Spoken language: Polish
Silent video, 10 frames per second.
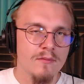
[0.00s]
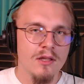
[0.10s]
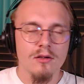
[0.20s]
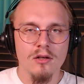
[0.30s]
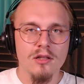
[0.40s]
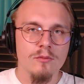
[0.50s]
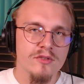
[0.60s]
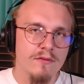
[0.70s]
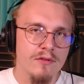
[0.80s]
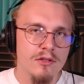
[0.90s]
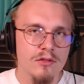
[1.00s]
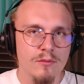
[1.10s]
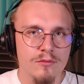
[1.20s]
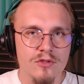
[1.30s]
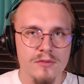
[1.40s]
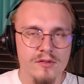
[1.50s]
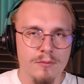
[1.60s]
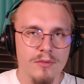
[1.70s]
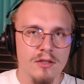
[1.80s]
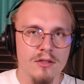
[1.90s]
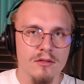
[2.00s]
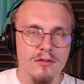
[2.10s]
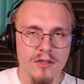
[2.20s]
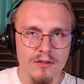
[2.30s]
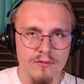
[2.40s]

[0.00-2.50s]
Kolejnym ustawieniem, które możemy sobie e,